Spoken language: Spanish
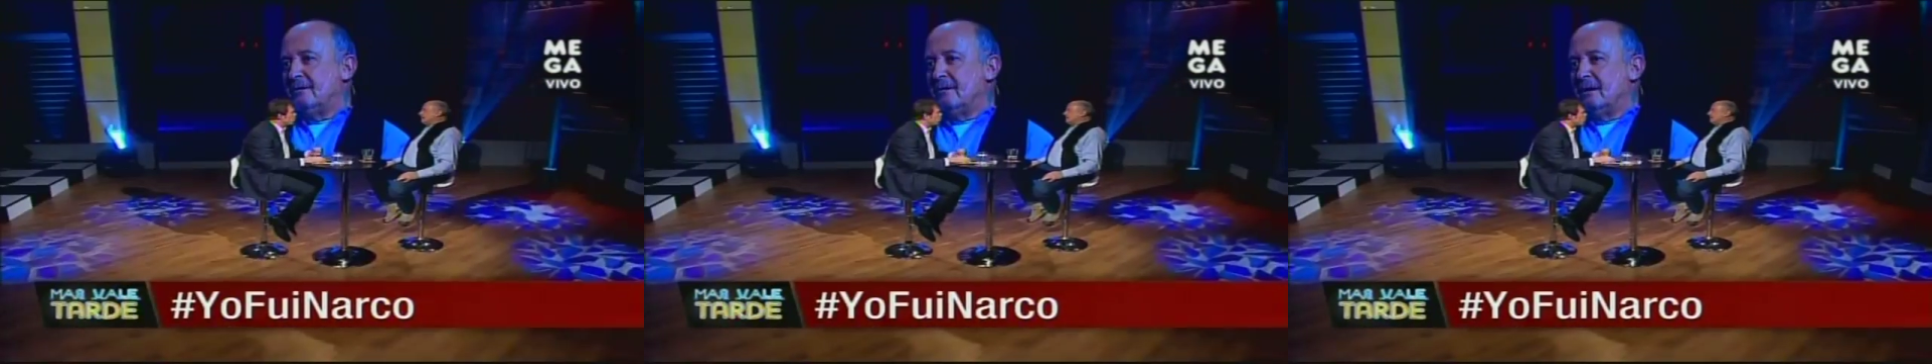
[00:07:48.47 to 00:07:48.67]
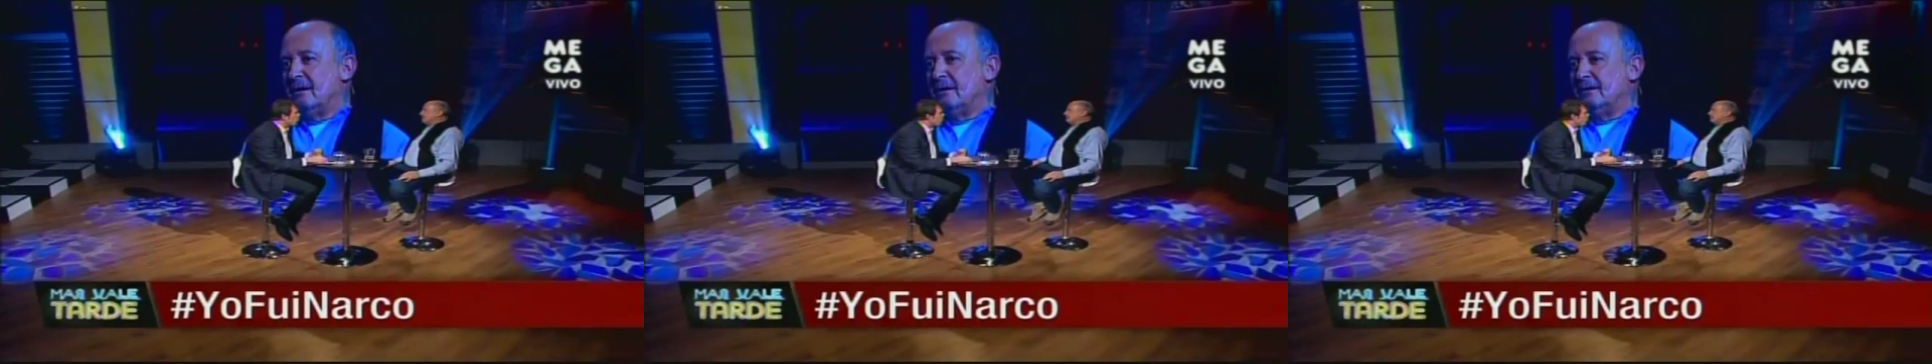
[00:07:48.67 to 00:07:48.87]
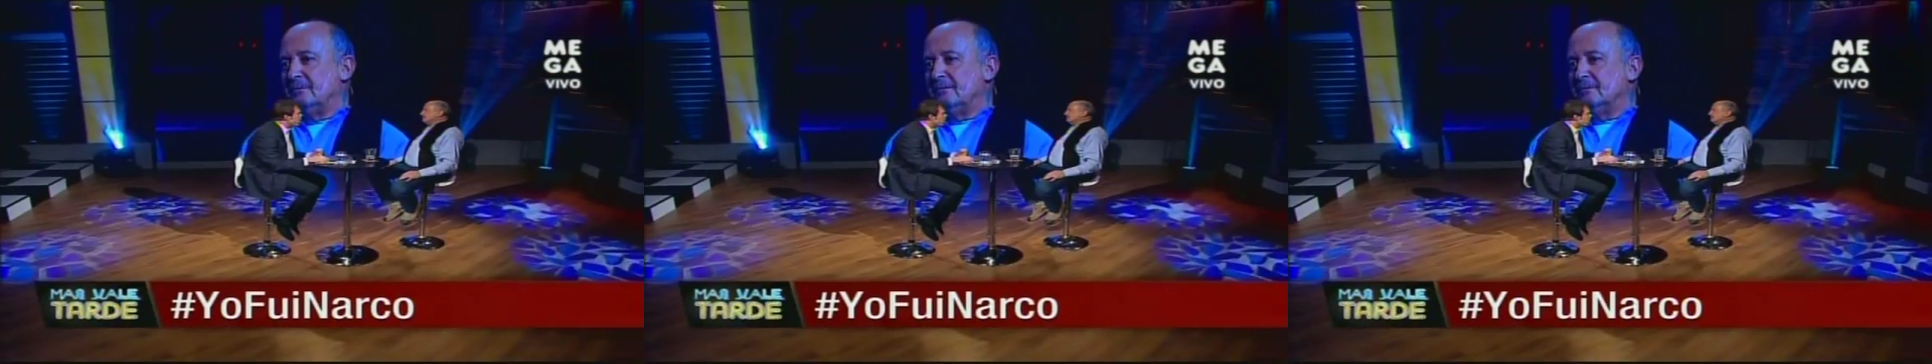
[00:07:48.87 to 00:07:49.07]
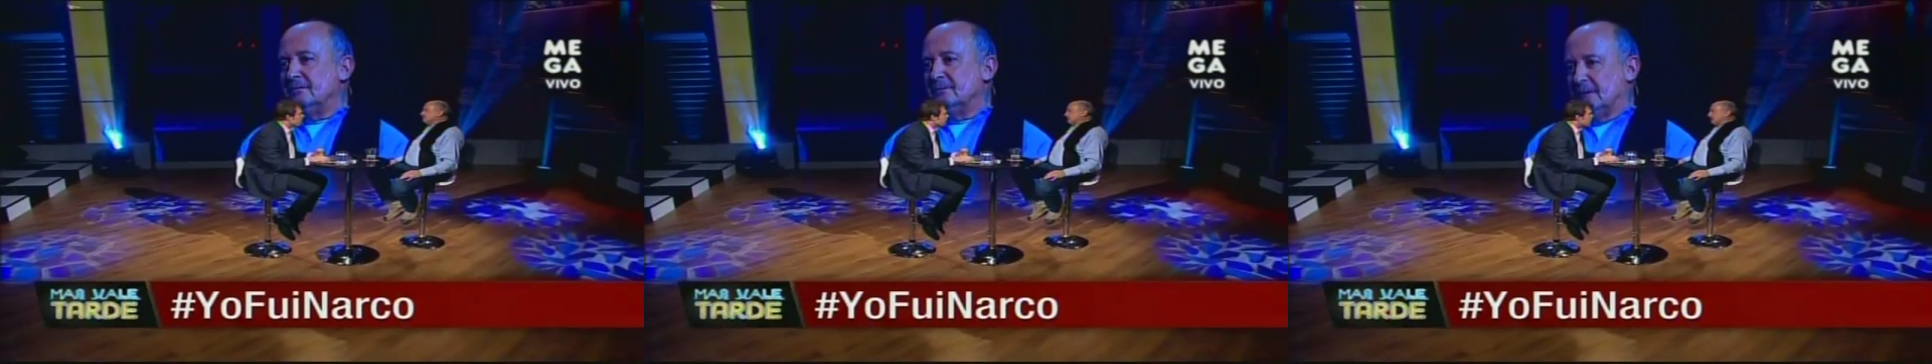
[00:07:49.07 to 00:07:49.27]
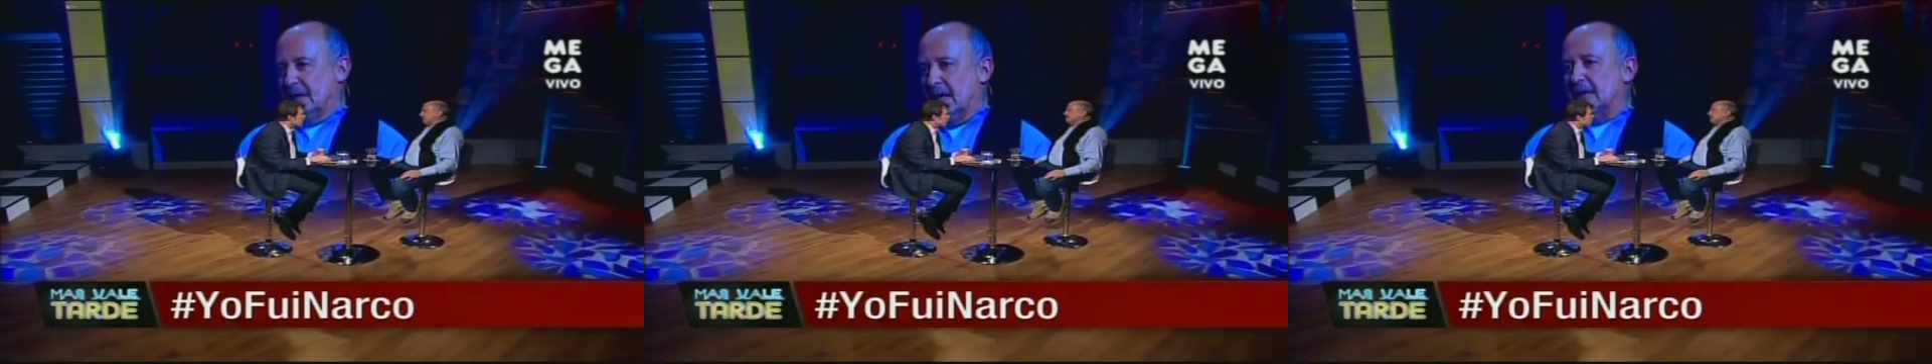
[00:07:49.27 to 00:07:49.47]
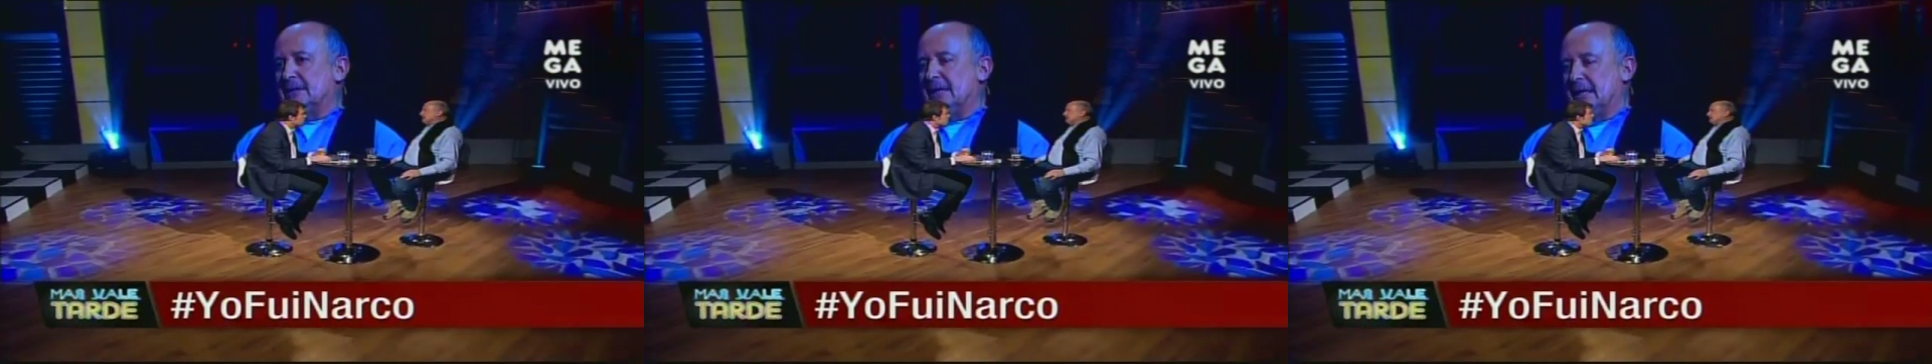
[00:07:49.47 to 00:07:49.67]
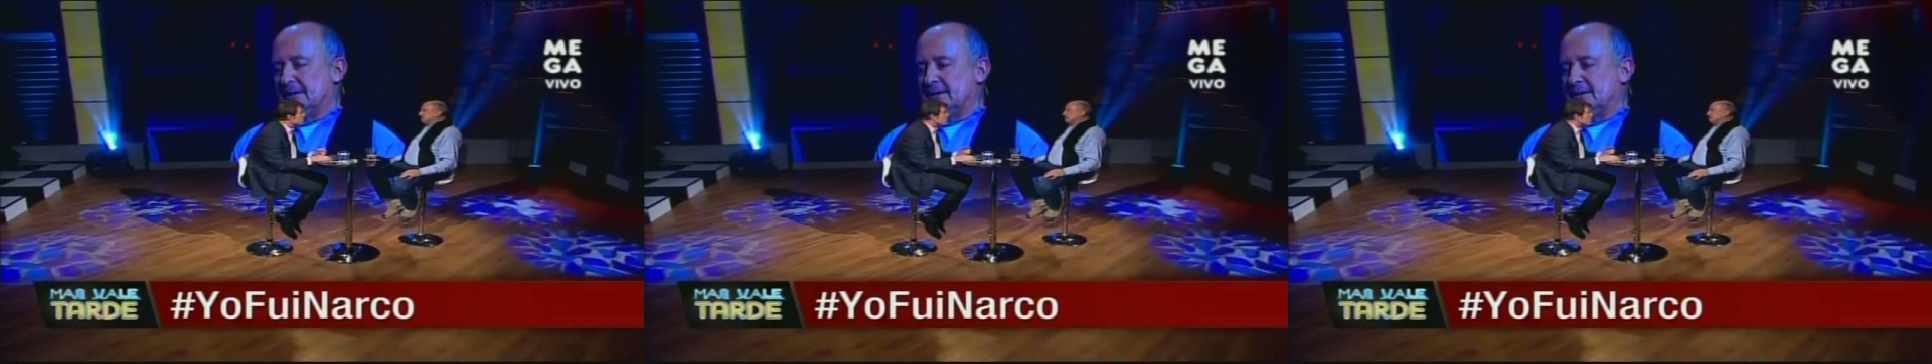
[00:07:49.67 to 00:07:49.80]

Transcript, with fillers: que tuvieron en Iquique. Así es.